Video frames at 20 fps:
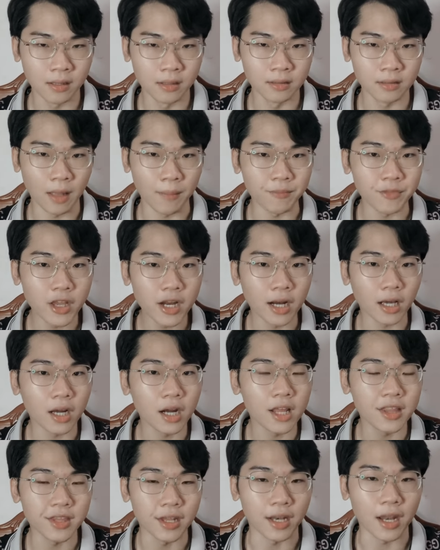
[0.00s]
thậm chí là có
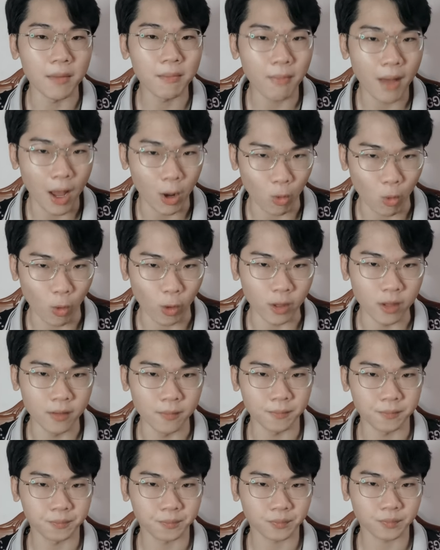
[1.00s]
thể nhìn thấy ma quỷ.
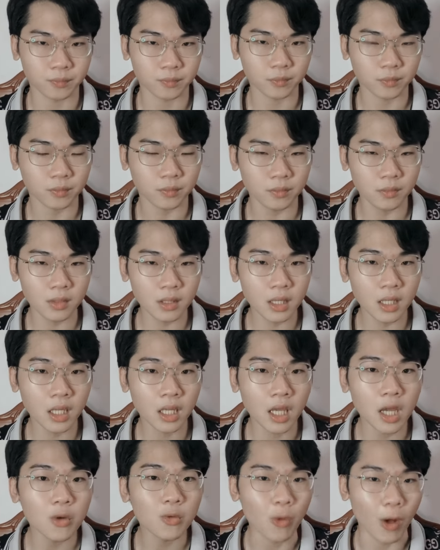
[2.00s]

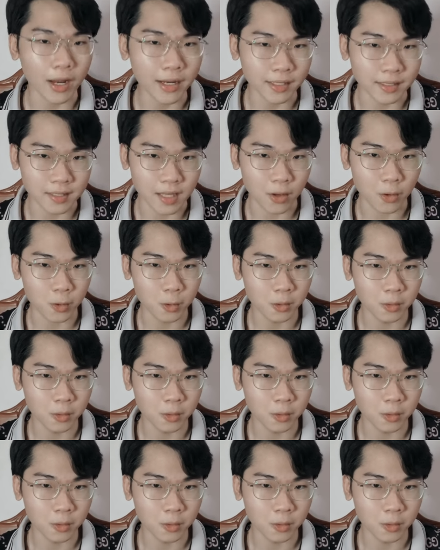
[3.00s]
Kết quả thì sao?